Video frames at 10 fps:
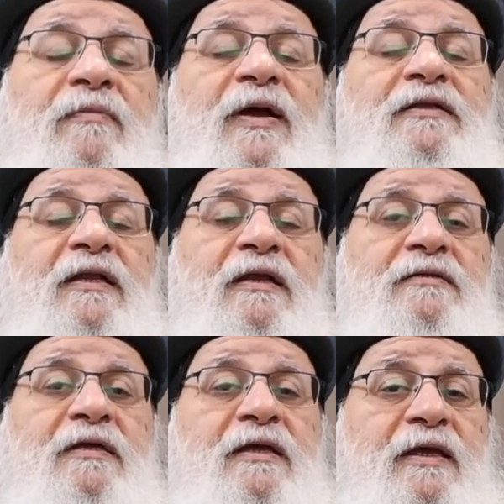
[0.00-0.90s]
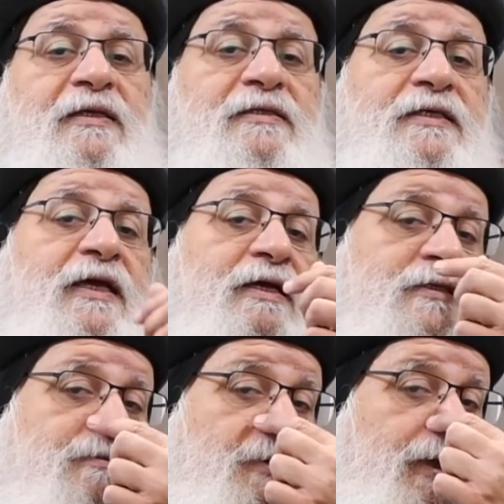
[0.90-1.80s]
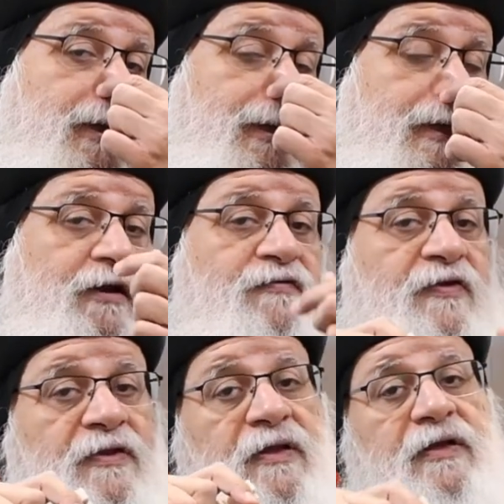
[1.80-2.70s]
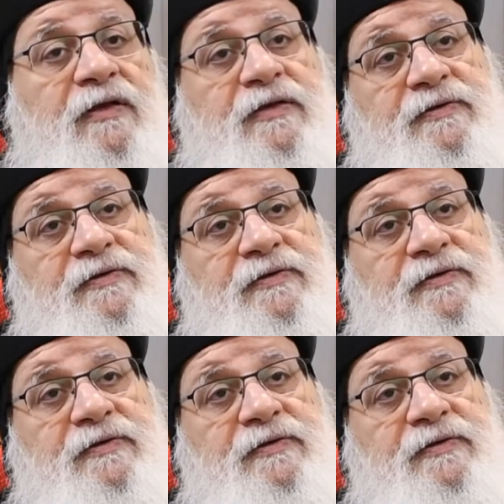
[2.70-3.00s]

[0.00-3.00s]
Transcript: بعض الخطايا يديها أسماء الفضائل